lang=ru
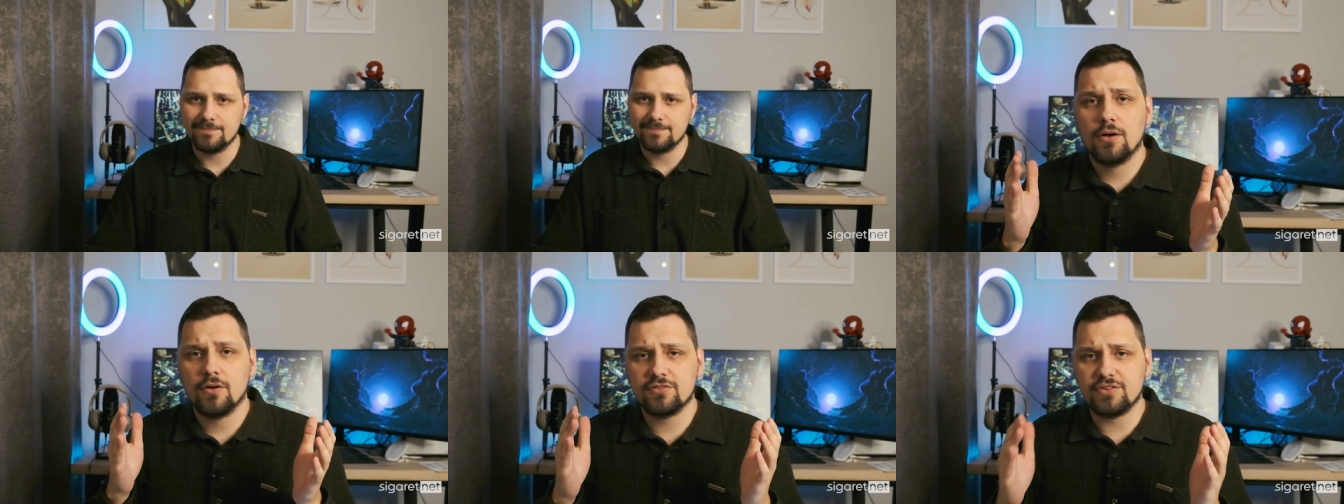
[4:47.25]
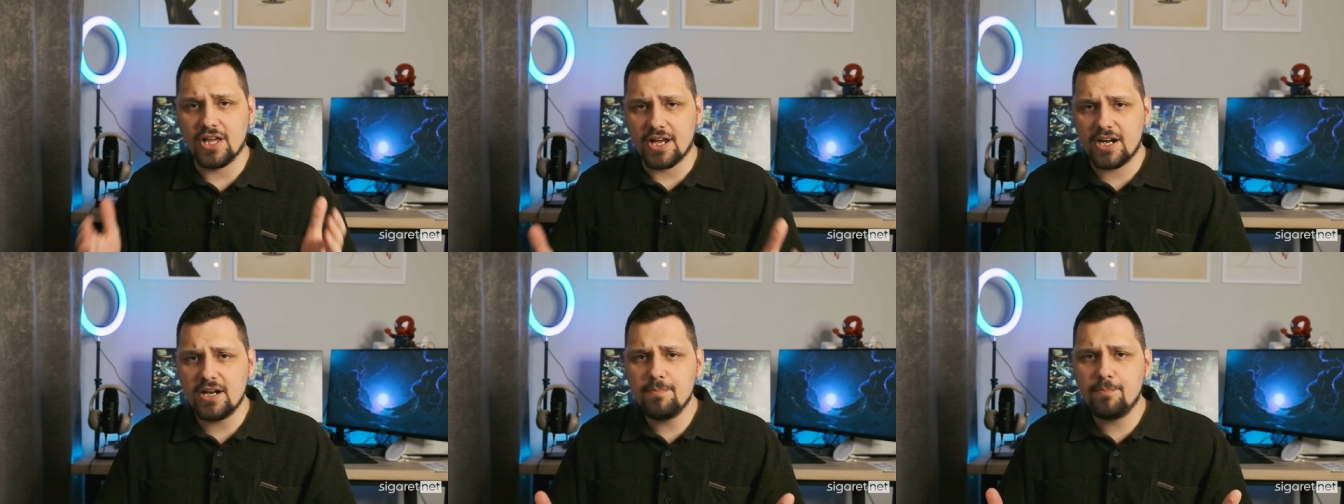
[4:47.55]

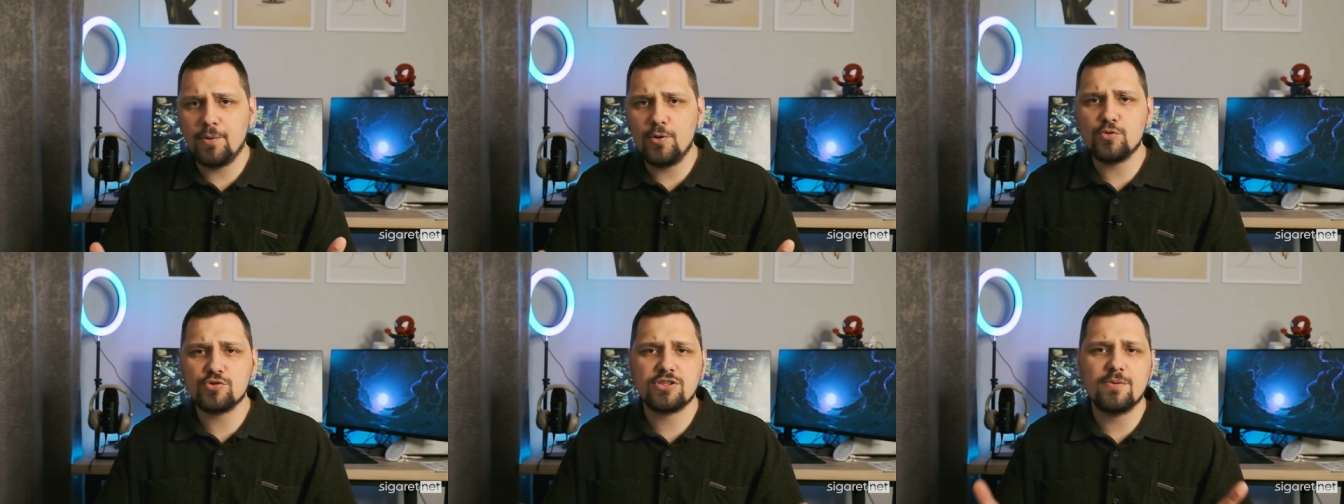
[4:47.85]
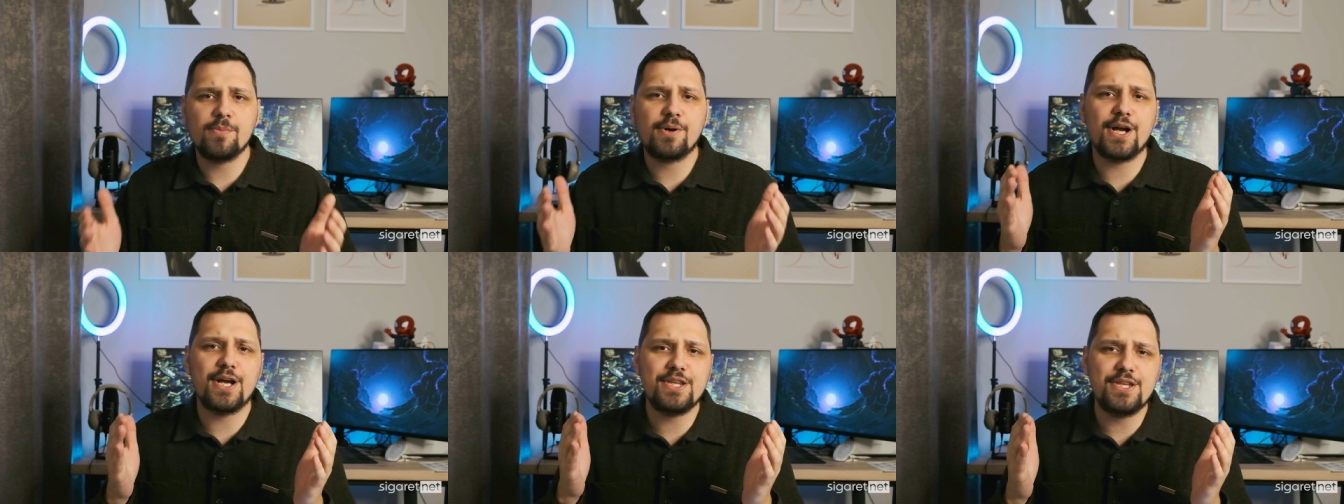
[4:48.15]
Вторым плюсом,
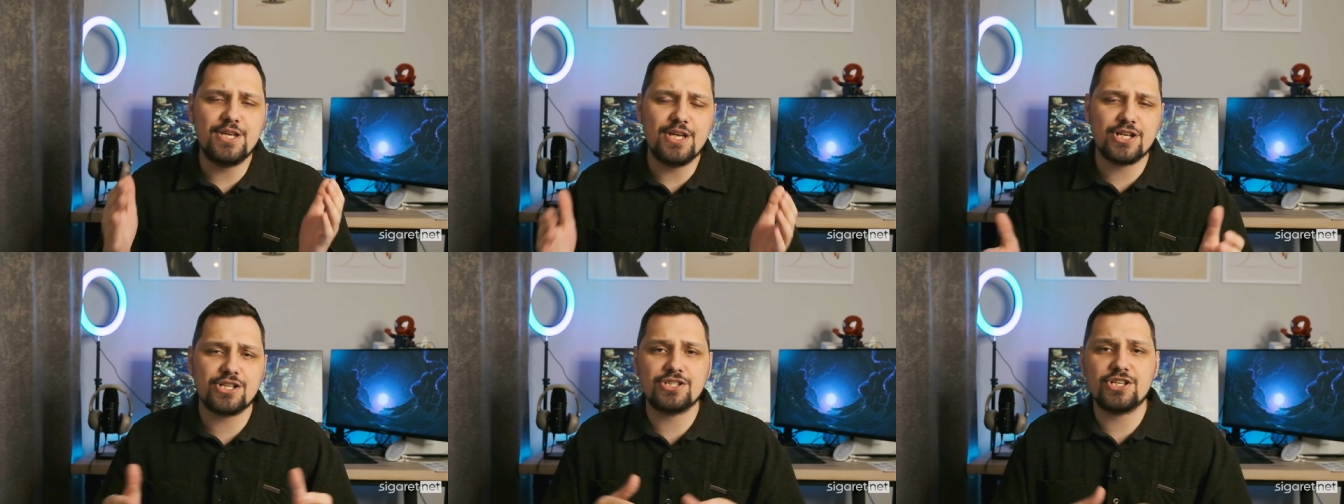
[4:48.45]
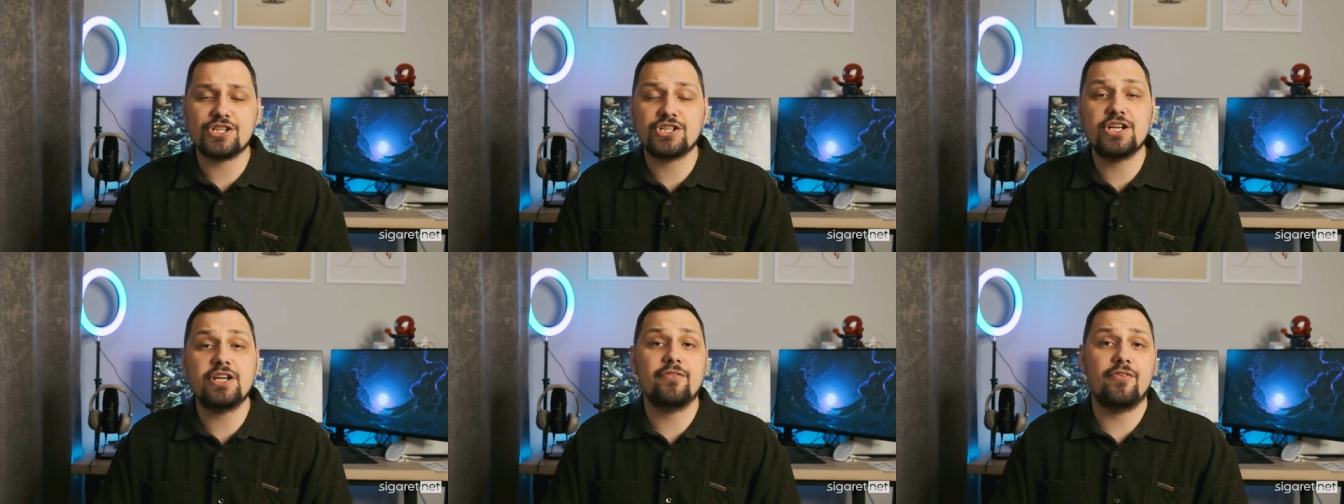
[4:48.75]
конечно
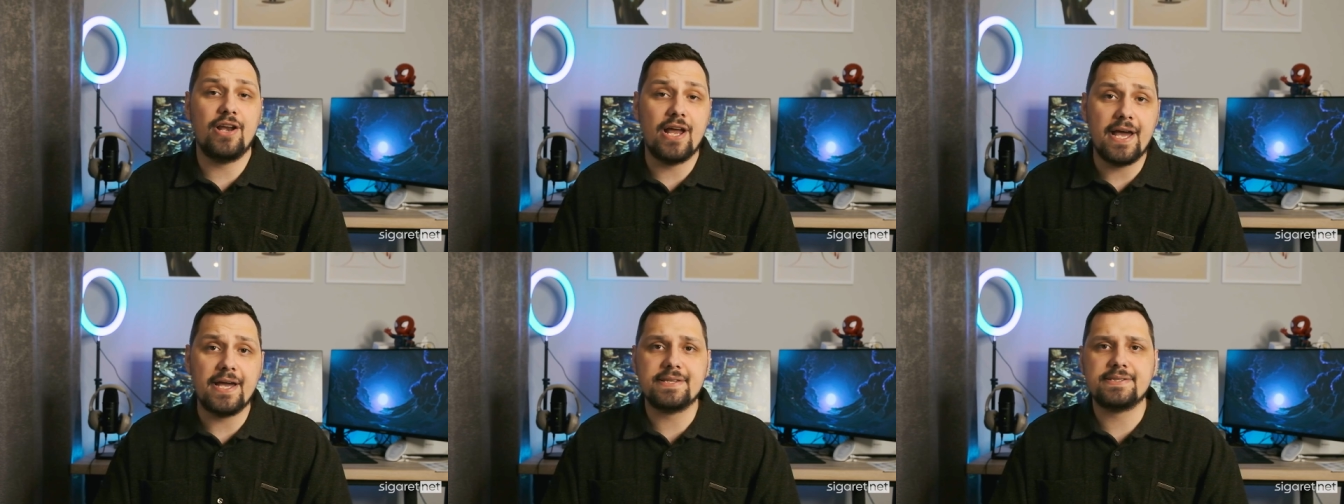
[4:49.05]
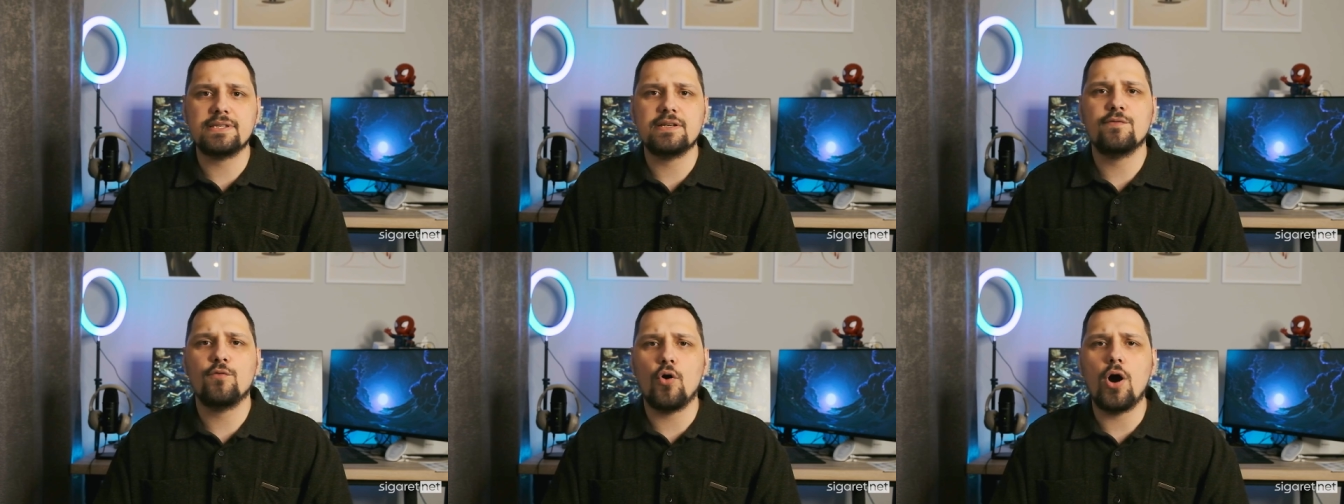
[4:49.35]
же,
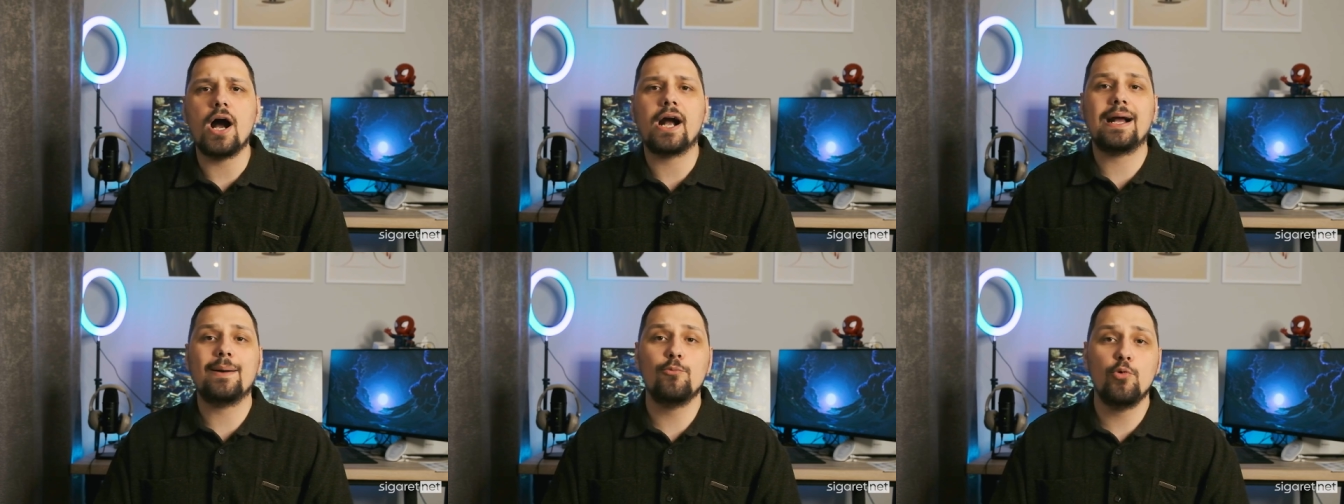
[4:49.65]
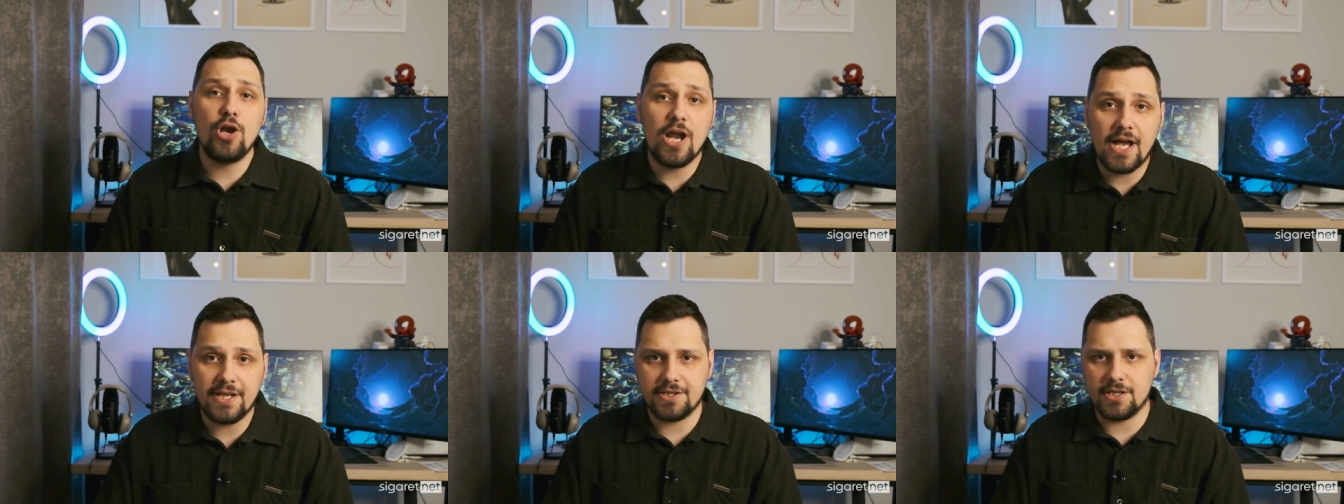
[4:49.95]
является его
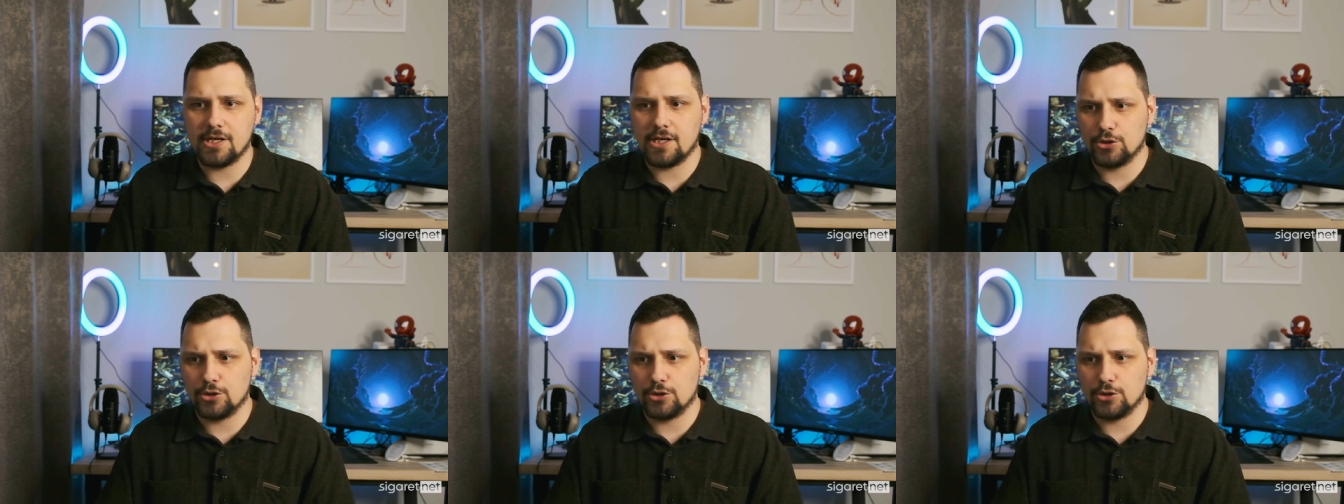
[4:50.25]
аккумулятор,